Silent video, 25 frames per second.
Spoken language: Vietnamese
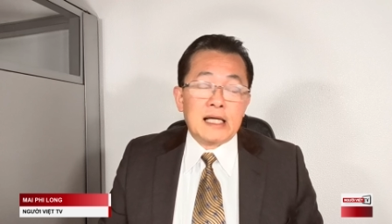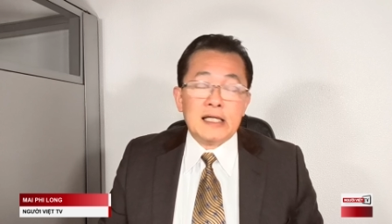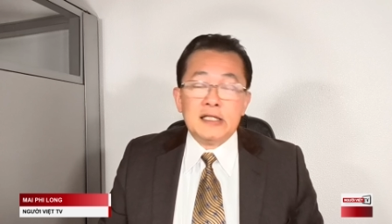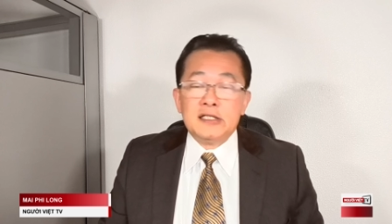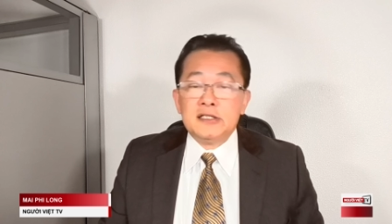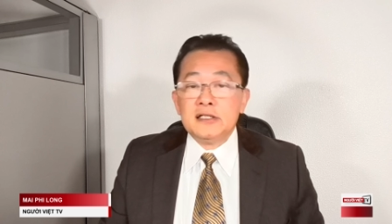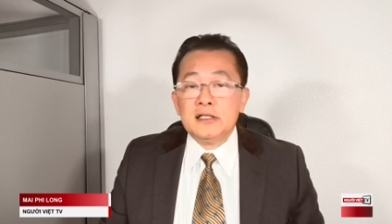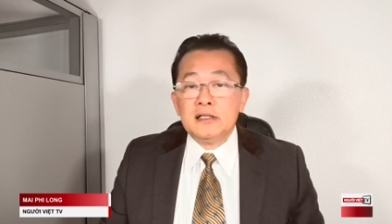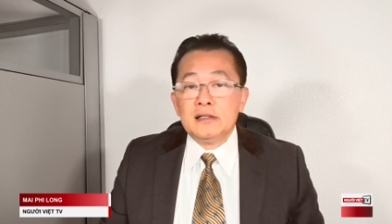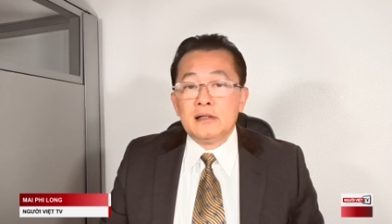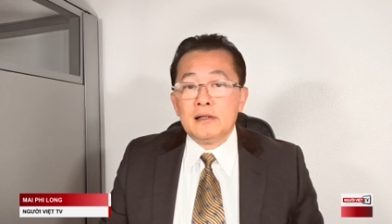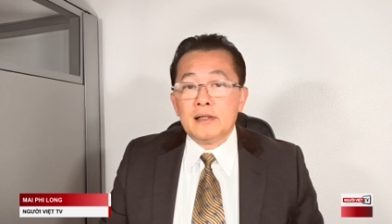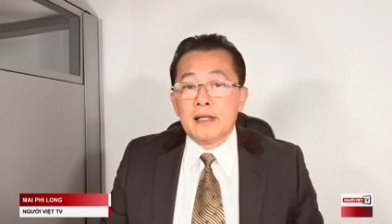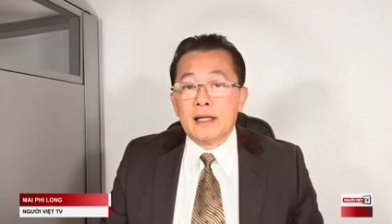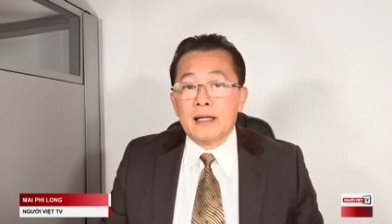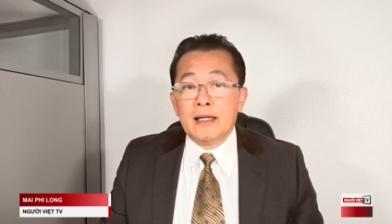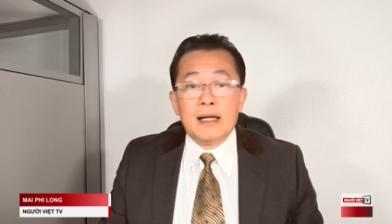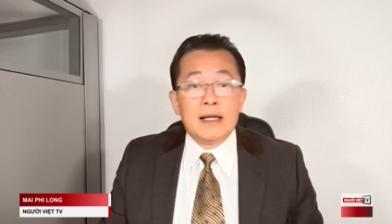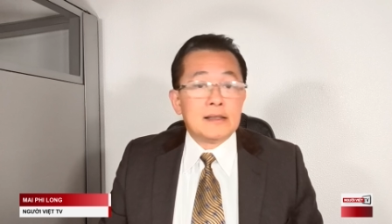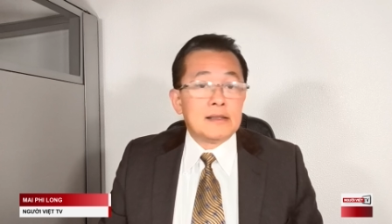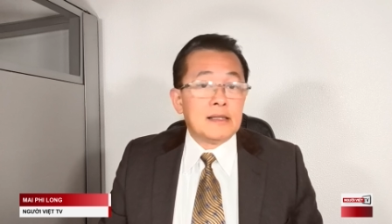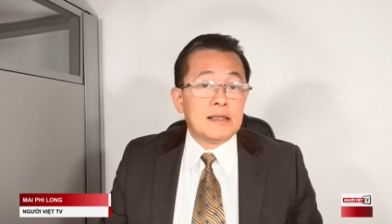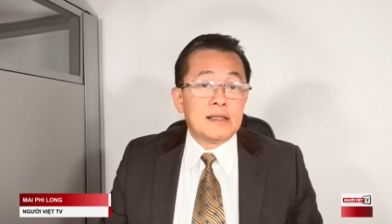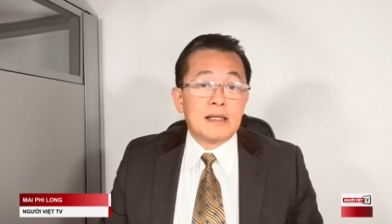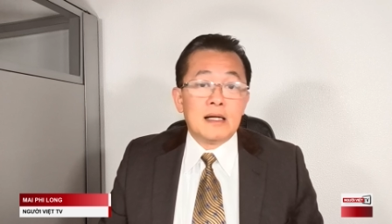ngày trước có thể
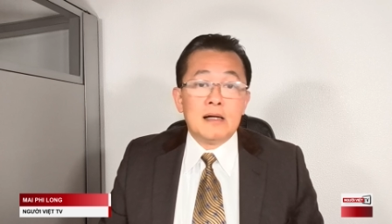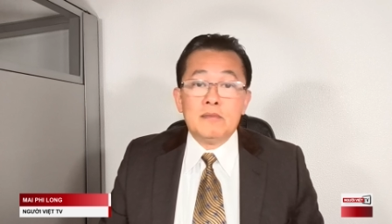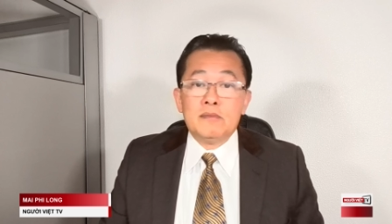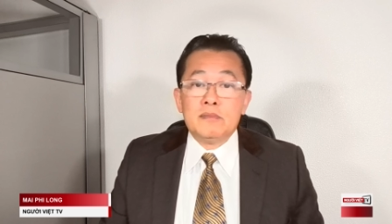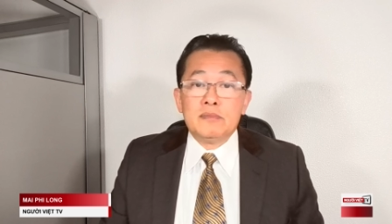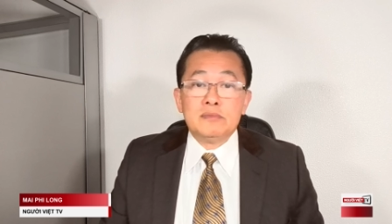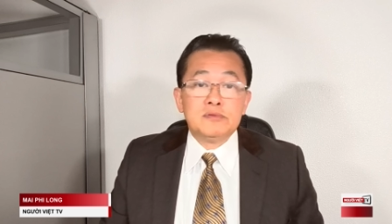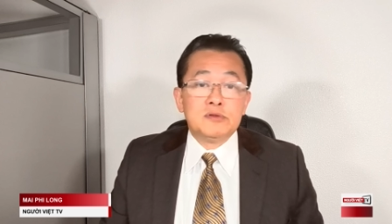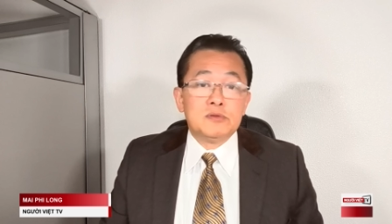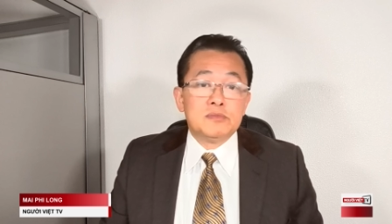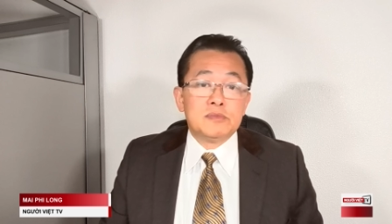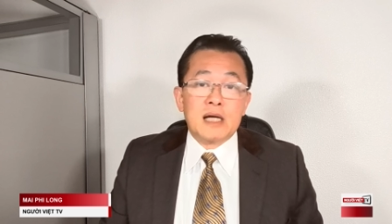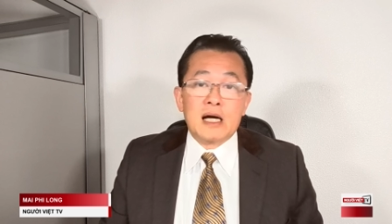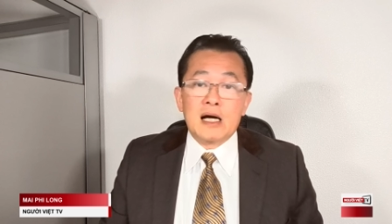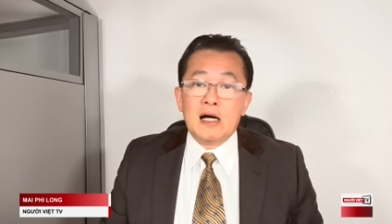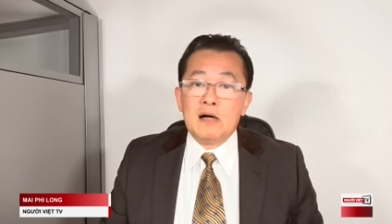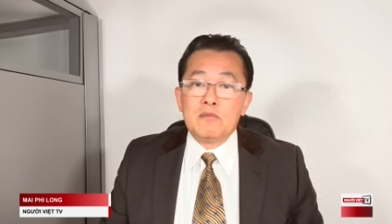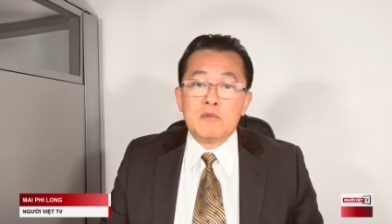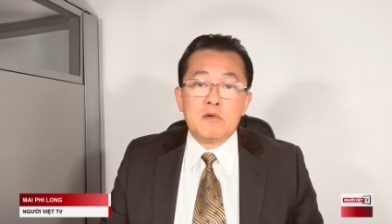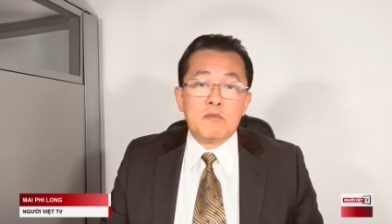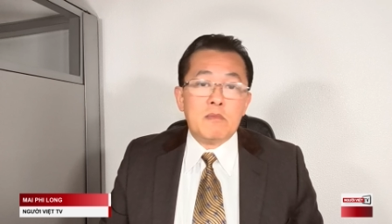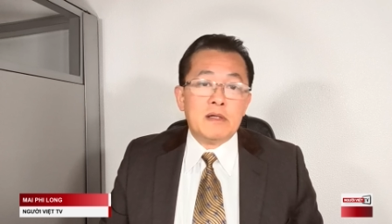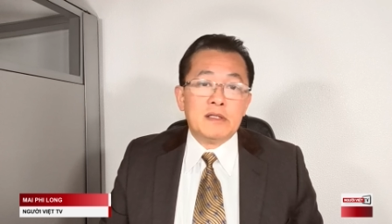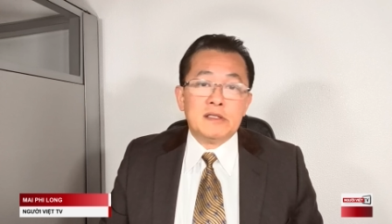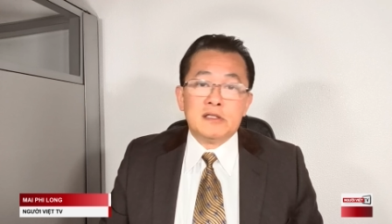là rất không chúng ta
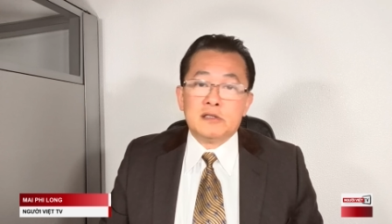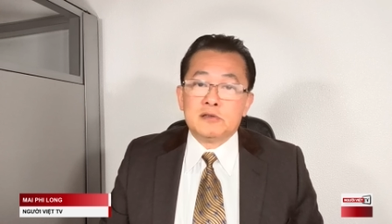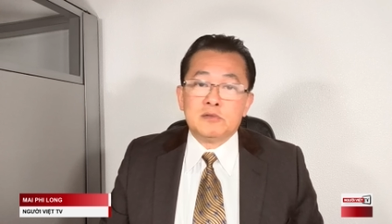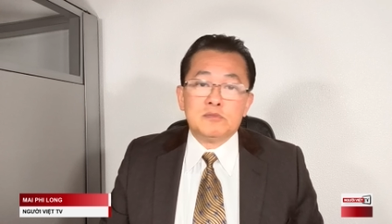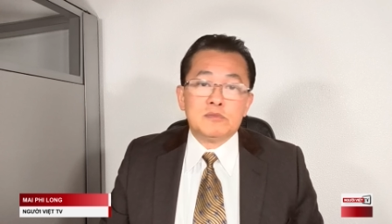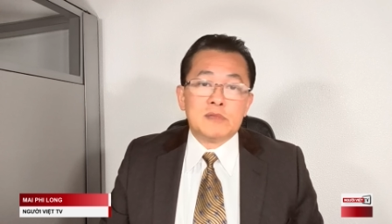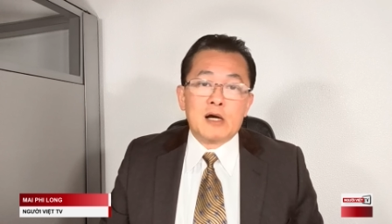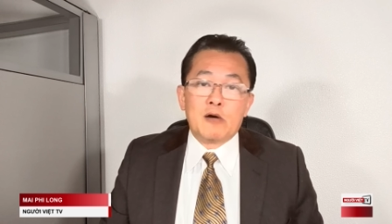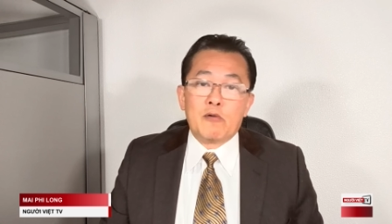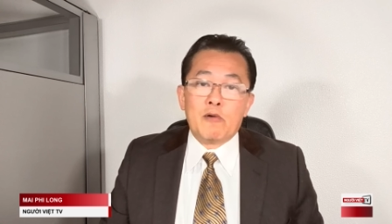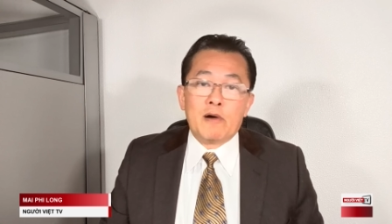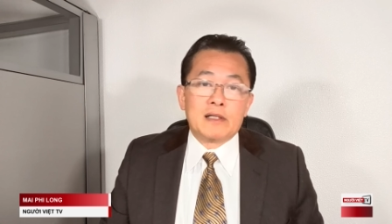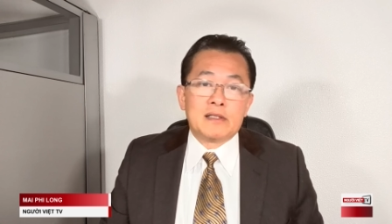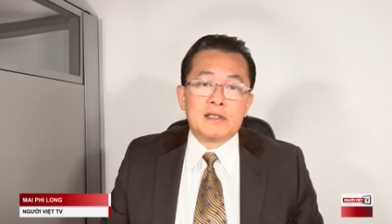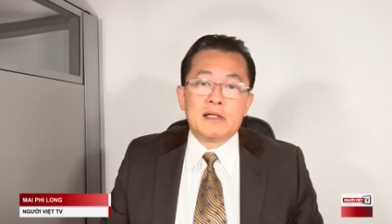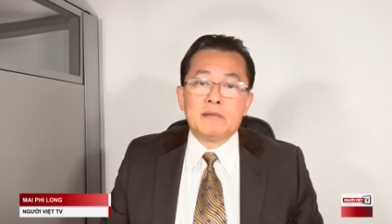không có bao giờ chúng ta